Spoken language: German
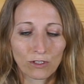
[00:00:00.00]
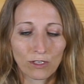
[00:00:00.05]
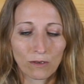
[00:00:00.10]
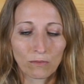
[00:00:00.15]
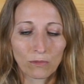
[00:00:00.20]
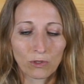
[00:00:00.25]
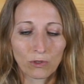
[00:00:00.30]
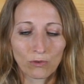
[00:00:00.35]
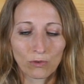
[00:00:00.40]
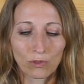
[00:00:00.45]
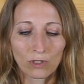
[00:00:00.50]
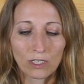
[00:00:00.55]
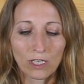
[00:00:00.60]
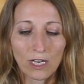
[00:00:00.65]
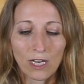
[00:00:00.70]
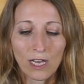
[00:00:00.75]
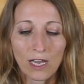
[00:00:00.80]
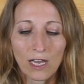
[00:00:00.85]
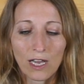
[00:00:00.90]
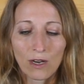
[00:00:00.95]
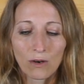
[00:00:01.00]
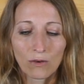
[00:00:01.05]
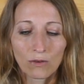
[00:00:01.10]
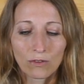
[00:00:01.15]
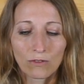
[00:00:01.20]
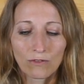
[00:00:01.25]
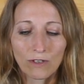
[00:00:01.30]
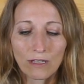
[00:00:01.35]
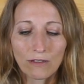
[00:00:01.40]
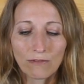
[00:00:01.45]
den Nuss.
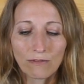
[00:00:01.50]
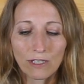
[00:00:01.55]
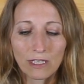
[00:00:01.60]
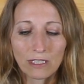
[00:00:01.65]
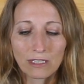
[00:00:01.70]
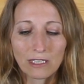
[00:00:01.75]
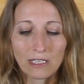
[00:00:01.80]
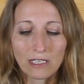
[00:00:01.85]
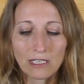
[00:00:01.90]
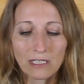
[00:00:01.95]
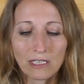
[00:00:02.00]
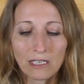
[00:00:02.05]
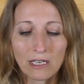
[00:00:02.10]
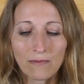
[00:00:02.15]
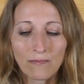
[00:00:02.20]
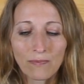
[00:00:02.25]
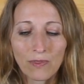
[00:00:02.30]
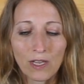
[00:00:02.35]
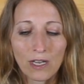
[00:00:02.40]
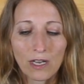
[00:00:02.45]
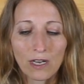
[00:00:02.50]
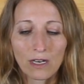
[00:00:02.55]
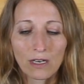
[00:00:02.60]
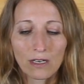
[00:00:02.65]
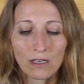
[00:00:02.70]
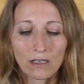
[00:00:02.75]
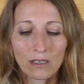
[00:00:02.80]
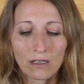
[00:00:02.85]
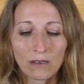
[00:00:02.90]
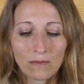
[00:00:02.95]
Und wenn wir diese
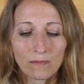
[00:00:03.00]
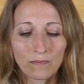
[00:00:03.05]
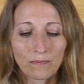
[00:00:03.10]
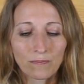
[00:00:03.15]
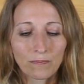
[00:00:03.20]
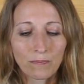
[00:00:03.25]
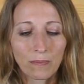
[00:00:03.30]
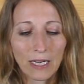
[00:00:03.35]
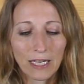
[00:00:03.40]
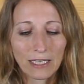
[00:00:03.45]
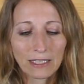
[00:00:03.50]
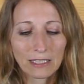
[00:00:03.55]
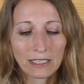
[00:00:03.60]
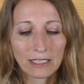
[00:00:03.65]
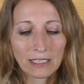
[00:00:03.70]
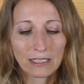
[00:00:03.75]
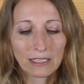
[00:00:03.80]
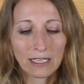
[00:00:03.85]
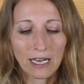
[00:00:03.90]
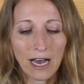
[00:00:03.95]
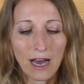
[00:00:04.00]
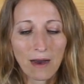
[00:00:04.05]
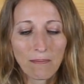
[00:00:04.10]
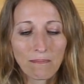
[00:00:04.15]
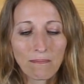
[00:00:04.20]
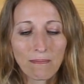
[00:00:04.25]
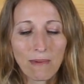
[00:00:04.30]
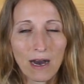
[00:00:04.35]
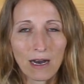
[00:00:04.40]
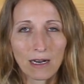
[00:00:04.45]
ähm, Blättchen
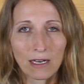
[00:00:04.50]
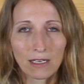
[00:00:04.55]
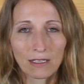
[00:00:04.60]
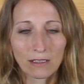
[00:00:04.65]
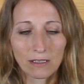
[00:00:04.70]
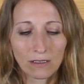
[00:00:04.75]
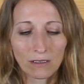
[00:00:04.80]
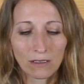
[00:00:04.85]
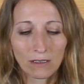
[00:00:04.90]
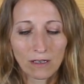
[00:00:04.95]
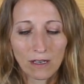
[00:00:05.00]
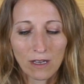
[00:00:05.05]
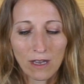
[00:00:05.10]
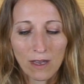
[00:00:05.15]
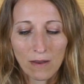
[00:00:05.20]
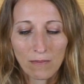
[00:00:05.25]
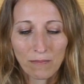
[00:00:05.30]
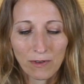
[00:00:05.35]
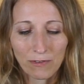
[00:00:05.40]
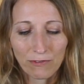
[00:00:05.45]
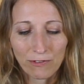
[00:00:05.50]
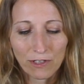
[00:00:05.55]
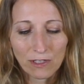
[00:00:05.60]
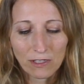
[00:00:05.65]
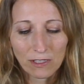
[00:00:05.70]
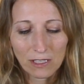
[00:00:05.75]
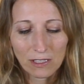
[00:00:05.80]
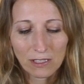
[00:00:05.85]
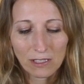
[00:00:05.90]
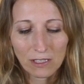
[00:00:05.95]
abmachen,
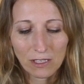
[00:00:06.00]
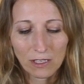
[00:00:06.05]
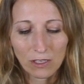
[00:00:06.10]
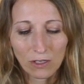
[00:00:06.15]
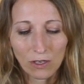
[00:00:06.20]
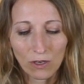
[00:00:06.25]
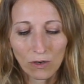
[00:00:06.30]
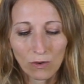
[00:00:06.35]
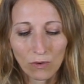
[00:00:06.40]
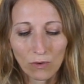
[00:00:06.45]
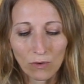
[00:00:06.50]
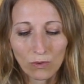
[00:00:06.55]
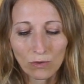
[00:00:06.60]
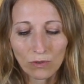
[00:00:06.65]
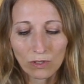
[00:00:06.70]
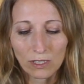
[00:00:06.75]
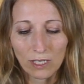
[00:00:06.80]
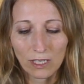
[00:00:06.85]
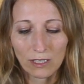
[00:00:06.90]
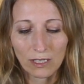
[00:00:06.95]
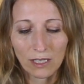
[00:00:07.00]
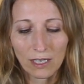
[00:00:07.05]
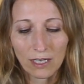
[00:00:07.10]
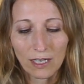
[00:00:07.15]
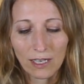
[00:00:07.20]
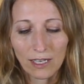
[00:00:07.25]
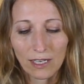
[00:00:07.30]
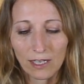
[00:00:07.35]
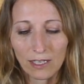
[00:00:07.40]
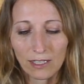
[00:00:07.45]
befindet sich unten,
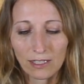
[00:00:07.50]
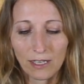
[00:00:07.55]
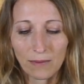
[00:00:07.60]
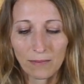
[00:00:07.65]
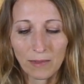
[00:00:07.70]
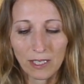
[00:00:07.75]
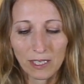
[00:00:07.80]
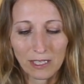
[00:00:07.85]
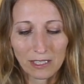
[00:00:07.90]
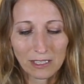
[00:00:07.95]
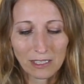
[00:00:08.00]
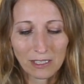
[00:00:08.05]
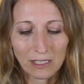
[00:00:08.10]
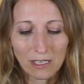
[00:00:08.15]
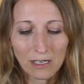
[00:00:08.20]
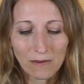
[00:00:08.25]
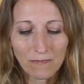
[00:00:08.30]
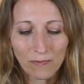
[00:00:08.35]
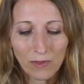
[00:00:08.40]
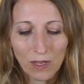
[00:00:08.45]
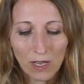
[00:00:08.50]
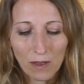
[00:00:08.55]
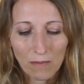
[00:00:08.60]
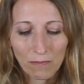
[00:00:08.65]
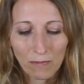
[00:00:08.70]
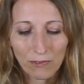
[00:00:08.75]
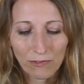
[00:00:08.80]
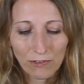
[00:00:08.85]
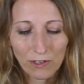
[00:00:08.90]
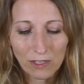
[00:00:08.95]
ich nehme jetzt die,
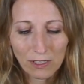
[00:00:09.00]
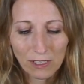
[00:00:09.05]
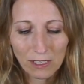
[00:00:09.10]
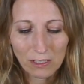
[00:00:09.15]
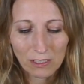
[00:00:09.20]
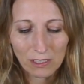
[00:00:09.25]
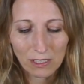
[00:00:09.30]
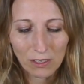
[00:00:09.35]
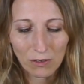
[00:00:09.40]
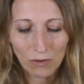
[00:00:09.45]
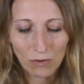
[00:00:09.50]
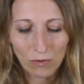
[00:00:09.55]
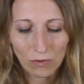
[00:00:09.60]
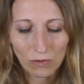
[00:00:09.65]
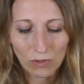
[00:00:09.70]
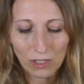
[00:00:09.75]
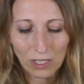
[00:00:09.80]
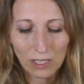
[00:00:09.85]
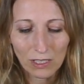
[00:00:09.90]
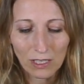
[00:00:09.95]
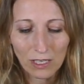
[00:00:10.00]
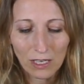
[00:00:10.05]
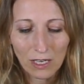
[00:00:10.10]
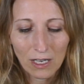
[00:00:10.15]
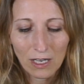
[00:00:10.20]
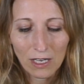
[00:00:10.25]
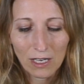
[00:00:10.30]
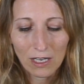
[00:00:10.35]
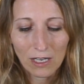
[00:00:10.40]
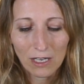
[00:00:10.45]
befinden sich unten
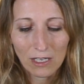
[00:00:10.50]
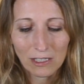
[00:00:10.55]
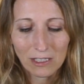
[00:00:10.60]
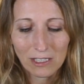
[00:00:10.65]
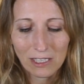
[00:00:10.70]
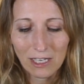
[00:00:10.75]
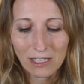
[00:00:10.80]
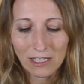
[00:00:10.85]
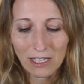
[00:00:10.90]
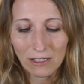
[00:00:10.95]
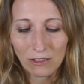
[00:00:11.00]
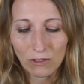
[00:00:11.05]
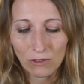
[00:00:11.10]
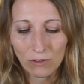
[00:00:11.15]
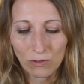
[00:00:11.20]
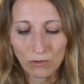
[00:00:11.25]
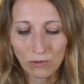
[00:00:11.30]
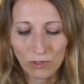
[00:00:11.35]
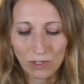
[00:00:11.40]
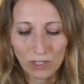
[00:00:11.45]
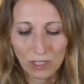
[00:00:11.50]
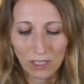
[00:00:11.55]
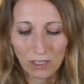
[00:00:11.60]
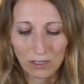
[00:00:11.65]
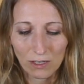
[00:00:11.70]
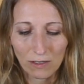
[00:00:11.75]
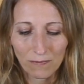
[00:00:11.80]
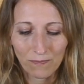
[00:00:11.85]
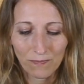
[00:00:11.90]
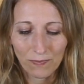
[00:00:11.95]

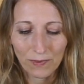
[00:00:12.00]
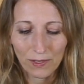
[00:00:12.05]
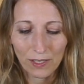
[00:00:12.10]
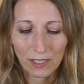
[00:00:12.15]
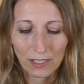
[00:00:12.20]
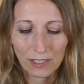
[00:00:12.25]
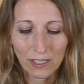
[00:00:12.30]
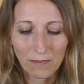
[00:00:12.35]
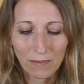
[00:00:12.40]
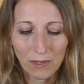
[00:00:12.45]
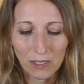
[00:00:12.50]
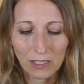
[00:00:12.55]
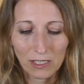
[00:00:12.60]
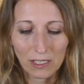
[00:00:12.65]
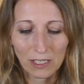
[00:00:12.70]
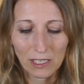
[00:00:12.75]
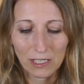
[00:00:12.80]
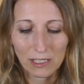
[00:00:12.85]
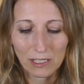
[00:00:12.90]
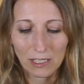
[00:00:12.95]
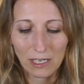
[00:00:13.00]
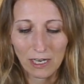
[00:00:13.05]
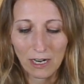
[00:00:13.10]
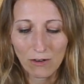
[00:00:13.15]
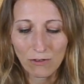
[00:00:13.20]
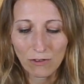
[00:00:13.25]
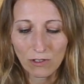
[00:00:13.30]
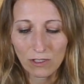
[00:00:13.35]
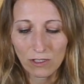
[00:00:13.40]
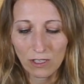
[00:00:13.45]
Zedernüsschen. Ich nehme die jetzt
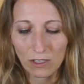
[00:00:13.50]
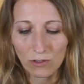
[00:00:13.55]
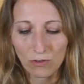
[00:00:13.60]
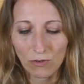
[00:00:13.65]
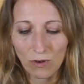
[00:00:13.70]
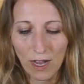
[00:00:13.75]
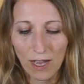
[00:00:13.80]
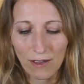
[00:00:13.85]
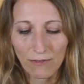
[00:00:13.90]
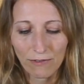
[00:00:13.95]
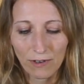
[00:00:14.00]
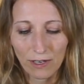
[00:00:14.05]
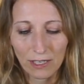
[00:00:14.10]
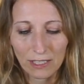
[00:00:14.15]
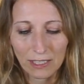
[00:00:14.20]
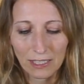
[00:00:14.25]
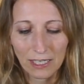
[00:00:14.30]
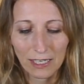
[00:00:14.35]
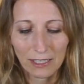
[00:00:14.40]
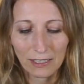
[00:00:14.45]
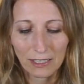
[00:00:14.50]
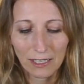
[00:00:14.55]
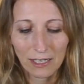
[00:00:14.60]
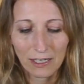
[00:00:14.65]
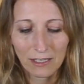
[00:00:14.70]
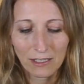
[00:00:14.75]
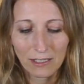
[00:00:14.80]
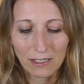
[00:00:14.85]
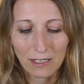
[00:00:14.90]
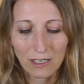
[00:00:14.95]
raus, dass du einfach sehen
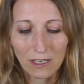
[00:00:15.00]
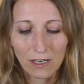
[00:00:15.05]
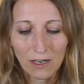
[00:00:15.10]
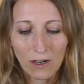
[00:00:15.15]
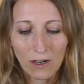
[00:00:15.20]
kannst.